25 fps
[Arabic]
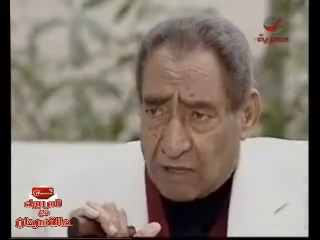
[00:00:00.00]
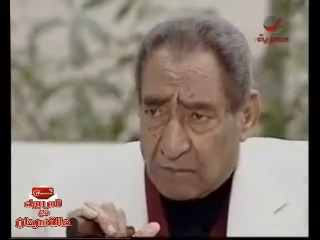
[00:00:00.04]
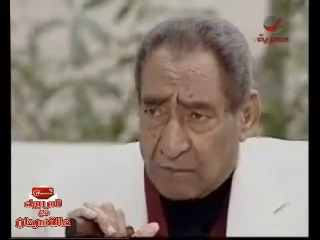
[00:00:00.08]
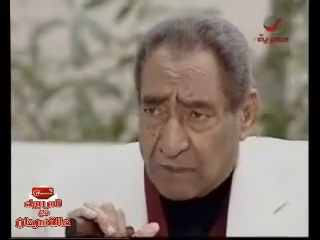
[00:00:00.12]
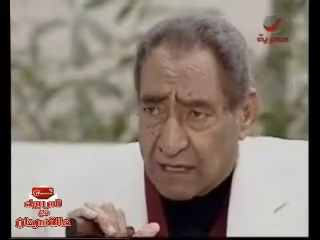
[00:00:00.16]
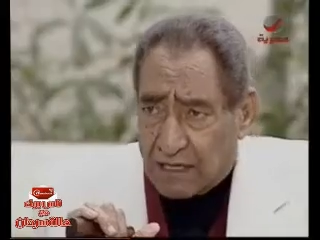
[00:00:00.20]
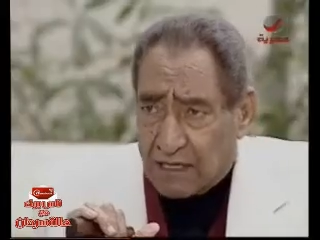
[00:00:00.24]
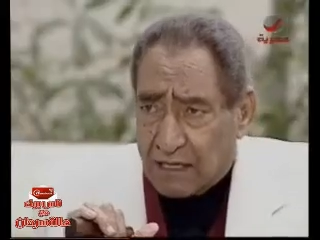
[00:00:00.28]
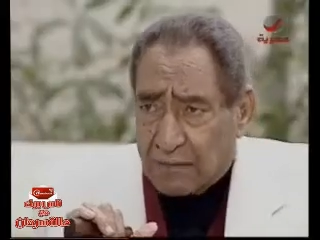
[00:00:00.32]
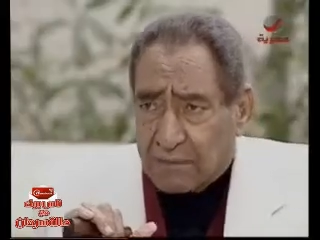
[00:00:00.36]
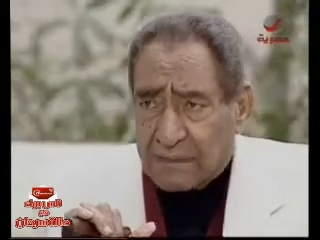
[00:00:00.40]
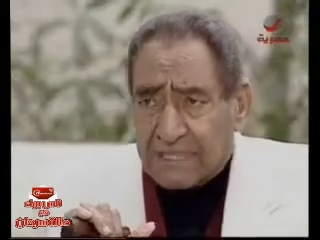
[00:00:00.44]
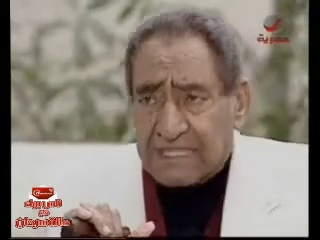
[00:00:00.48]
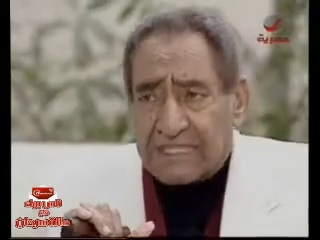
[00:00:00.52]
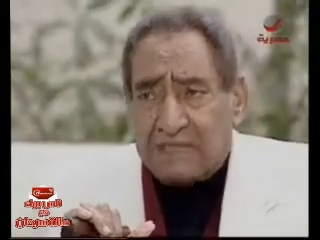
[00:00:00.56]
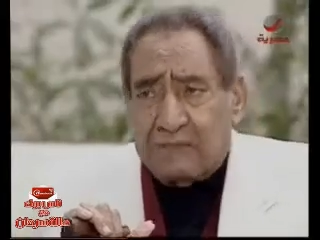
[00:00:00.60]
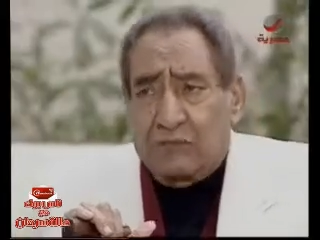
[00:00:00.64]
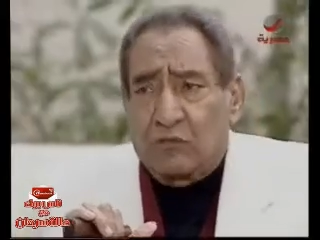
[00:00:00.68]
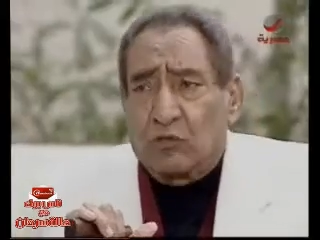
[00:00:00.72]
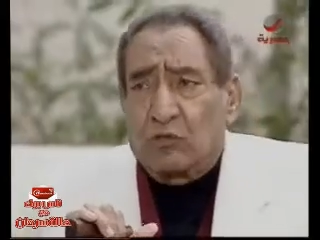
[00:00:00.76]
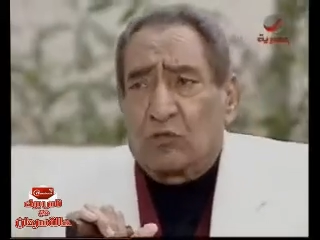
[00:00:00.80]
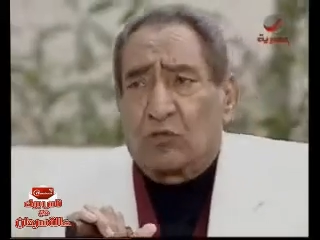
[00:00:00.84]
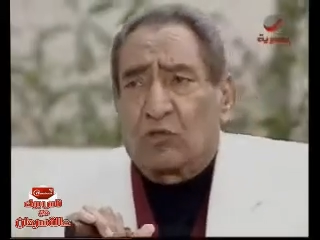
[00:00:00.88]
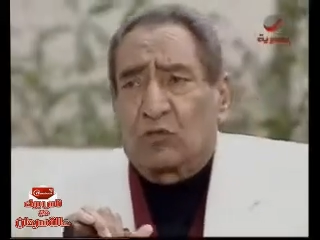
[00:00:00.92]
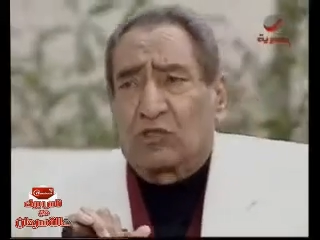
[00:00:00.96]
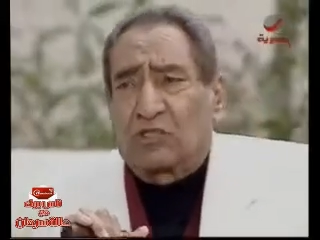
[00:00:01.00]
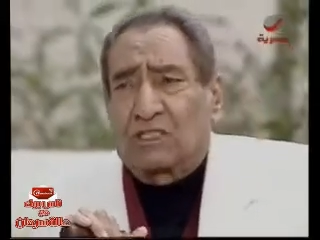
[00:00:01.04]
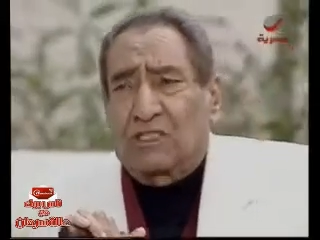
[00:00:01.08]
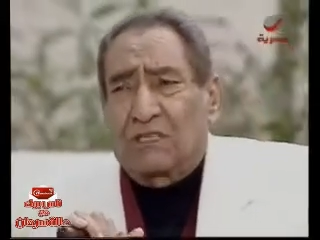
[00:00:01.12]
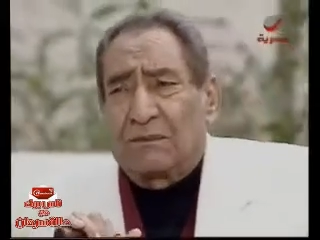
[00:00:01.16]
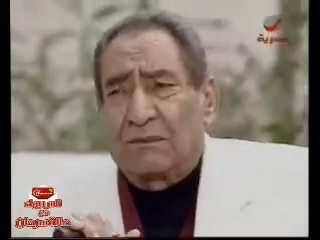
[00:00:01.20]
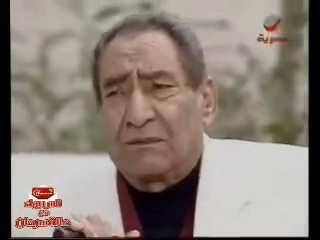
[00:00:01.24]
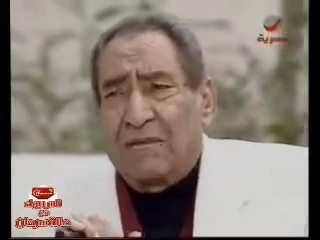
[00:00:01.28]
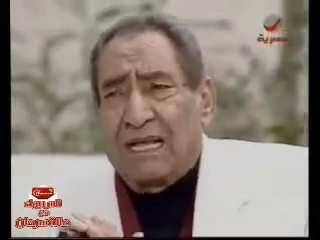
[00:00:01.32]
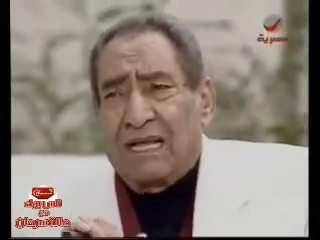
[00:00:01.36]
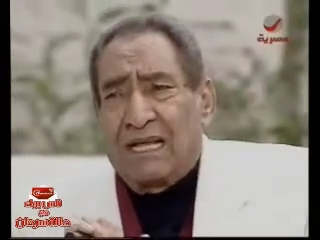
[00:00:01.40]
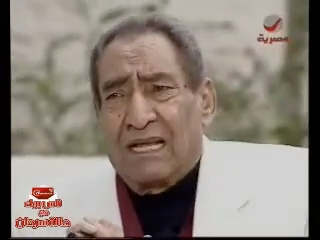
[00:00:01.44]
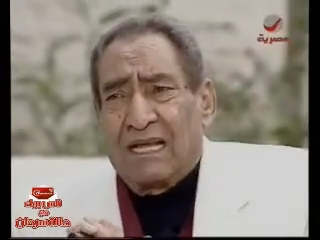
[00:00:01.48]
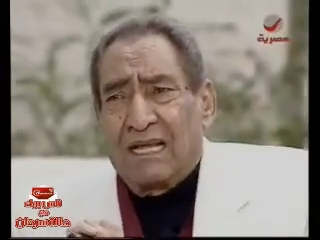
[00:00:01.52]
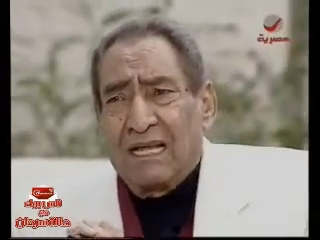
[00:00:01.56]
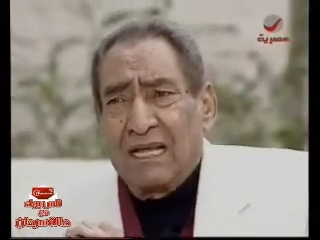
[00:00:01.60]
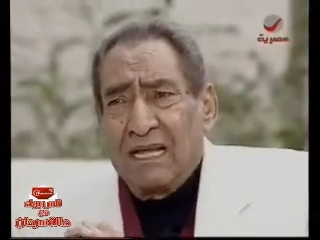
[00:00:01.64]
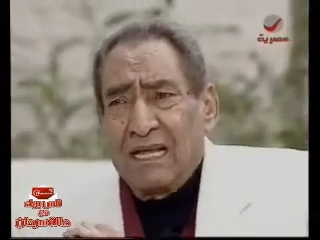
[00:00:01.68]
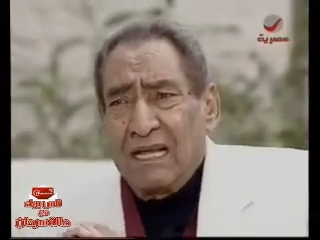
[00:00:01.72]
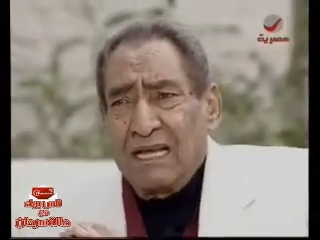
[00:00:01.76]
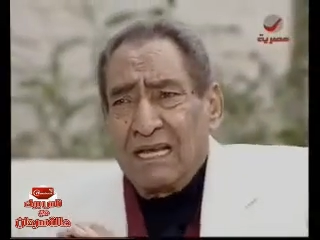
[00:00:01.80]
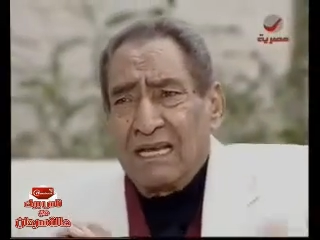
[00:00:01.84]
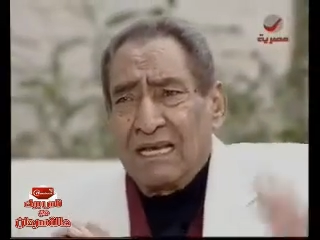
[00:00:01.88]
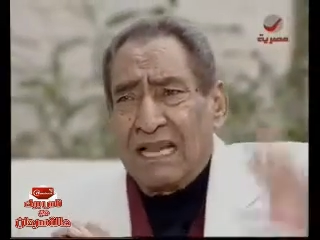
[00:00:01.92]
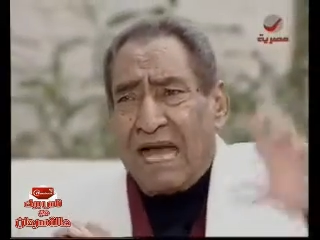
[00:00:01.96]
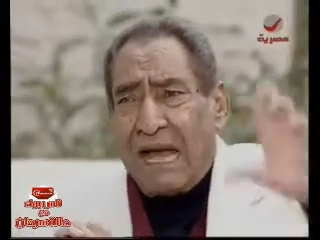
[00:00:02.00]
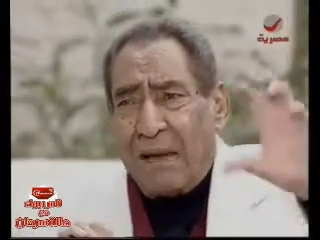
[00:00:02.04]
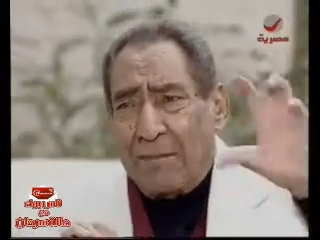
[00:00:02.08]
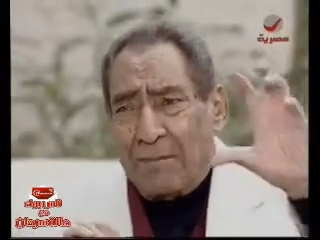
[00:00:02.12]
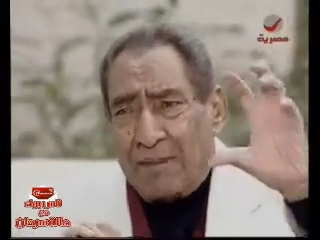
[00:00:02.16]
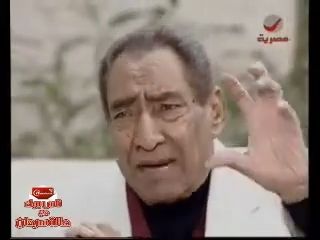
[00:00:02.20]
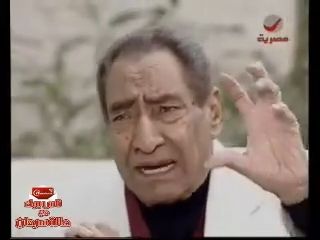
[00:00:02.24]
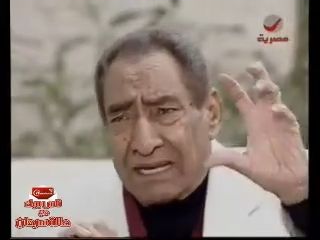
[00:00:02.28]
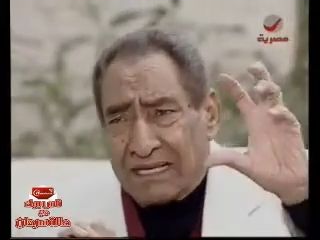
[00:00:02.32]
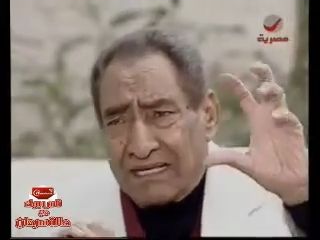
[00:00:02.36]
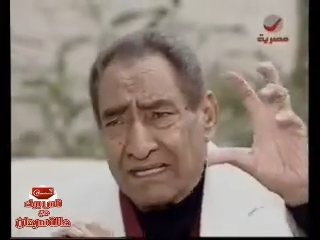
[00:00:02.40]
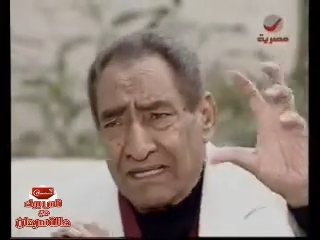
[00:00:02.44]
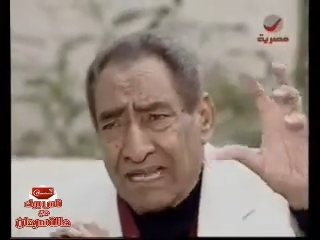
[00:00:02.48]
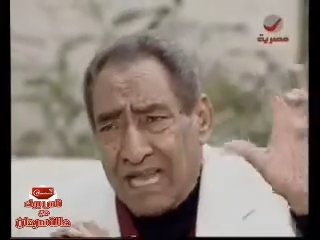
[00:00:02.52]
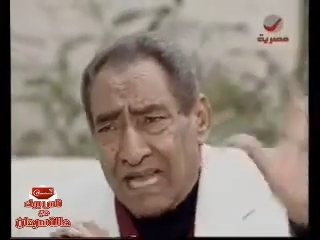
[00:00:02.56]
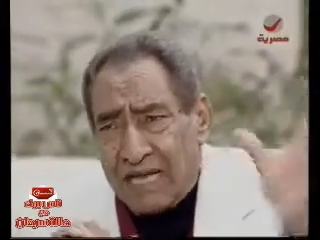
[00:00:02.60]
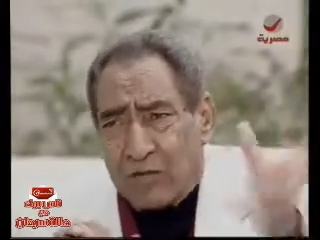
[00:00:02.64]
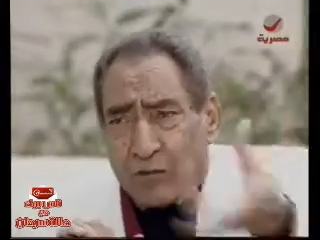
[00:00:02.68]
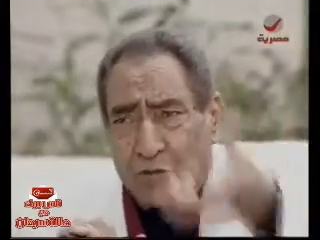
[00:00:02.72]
اخبارها بس من كتر ما لعبكنا